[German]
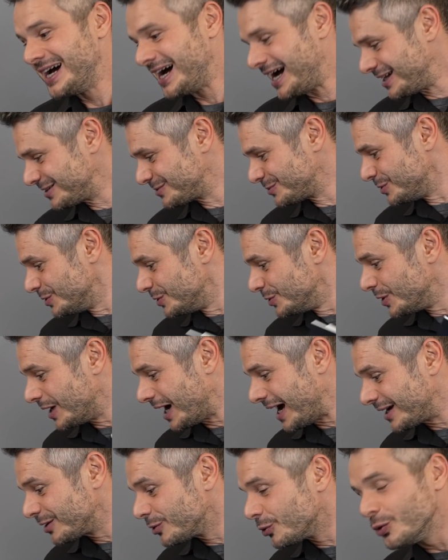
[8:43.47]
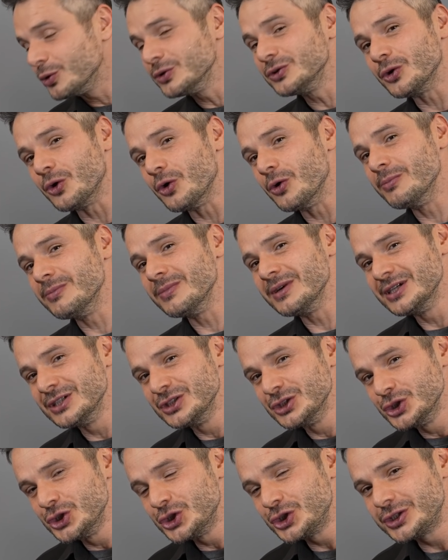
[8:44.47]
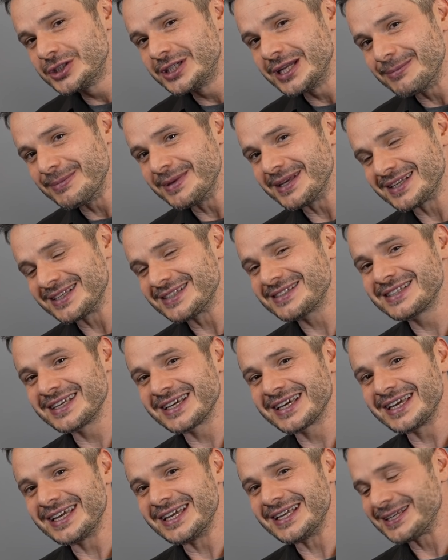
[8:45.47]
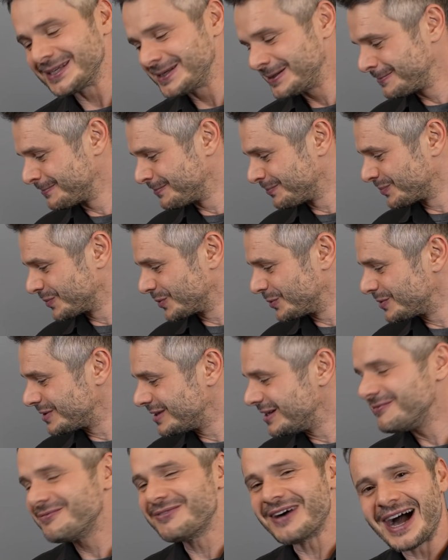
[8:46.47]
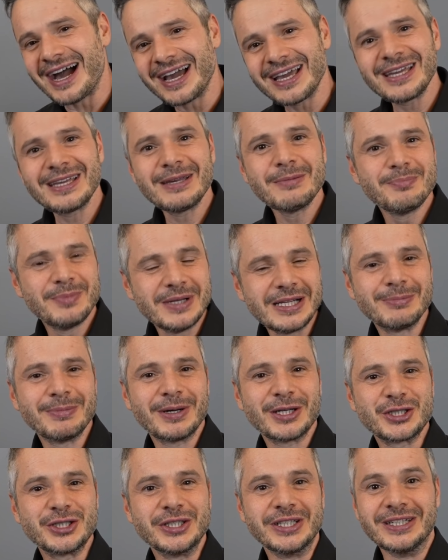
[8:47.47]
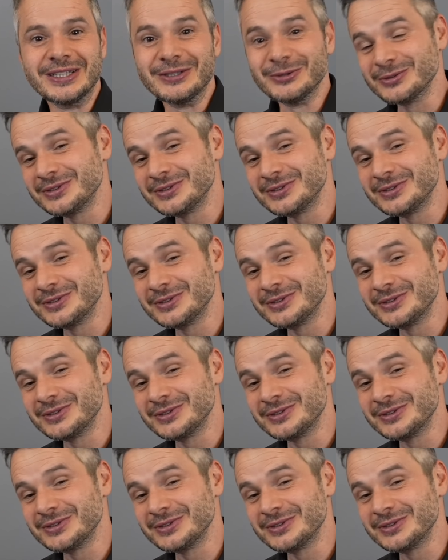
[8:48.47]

Also ein rundum stimmiges Gerät und eine wahre Bildmaschine.